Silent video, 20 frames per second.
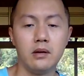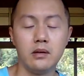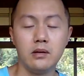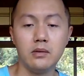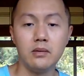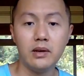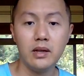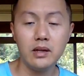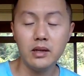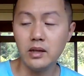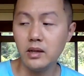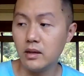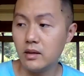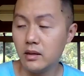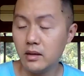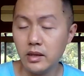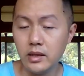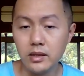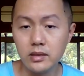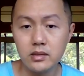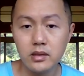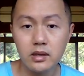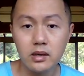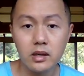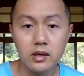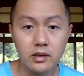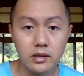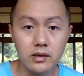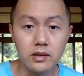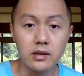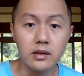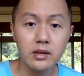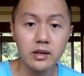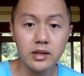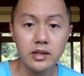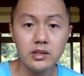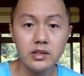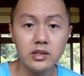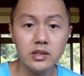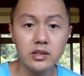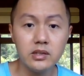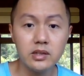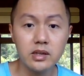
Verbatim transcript: 因为你你这个隔离期